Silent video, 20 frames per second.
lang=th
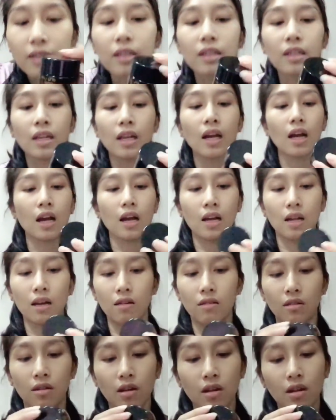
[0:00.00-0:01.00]
นี่นะคะ
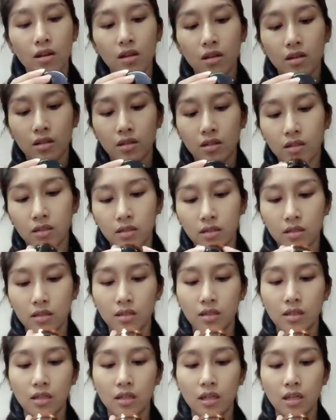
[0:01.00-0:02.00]
แล้วก็
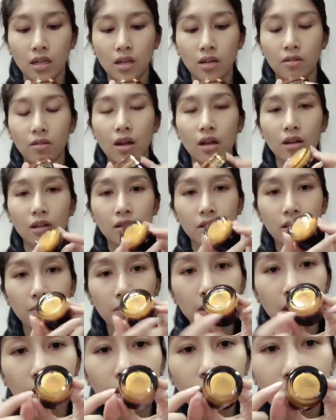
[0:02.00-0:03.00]
ข้างล่างก็จะ
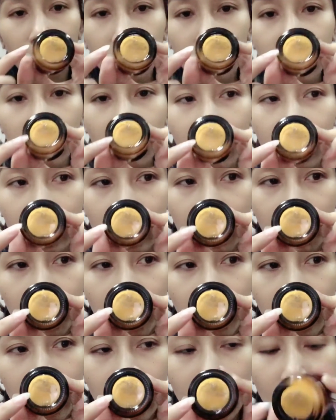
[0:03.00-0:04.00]
มีตัวสอด
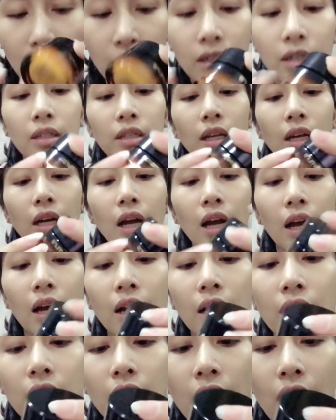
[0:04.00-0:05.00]
นิดนึงนะคะ
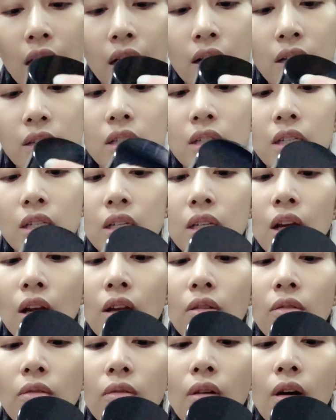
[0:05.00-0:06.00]
ข้างหน้าก็จะเขี
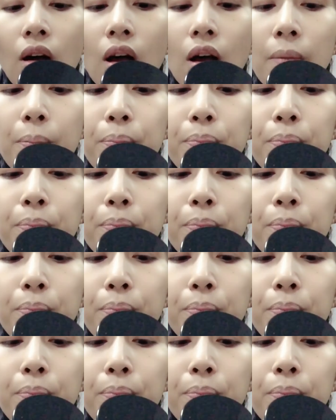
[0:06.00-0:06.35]
ยนว่า